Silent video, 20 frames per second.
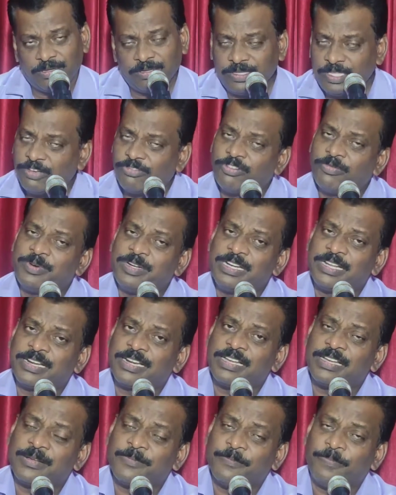దేవుని
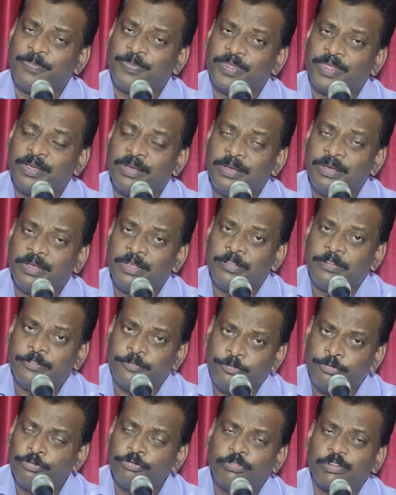బిడ్డరా
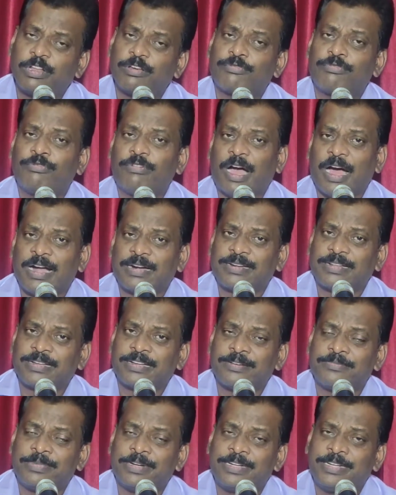యూదులకు
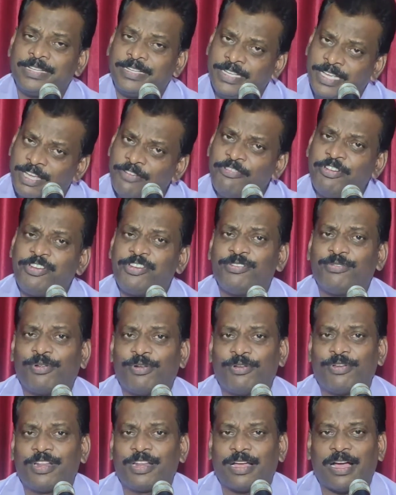ఆటంకం అంటే ఏ
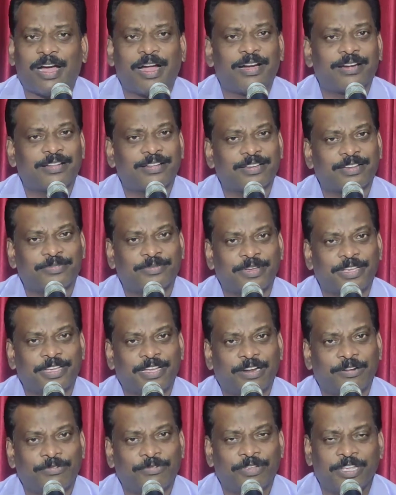విషయంలో ఈయన ఆటంకం
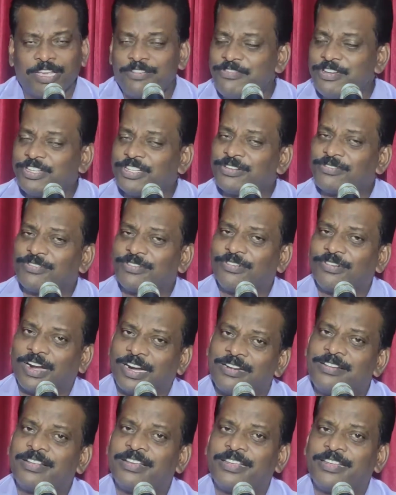అయ్యాడు ఏ విషయంలో
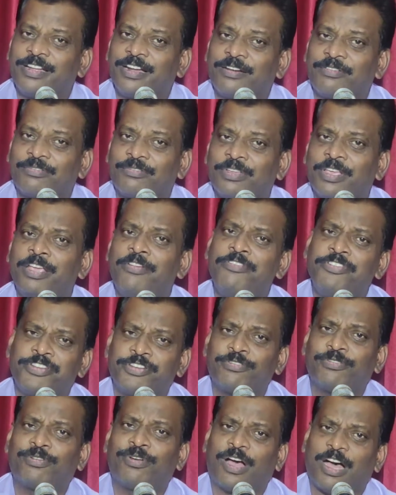అడ్డయ్యాడు ఏ
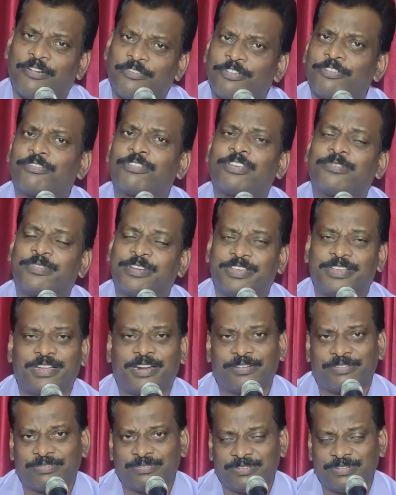విషయంలో అవరోధం
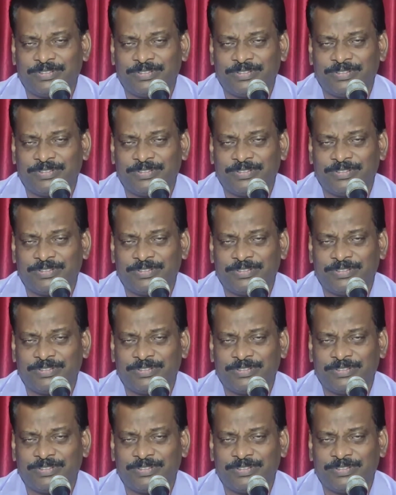అయ్యాడు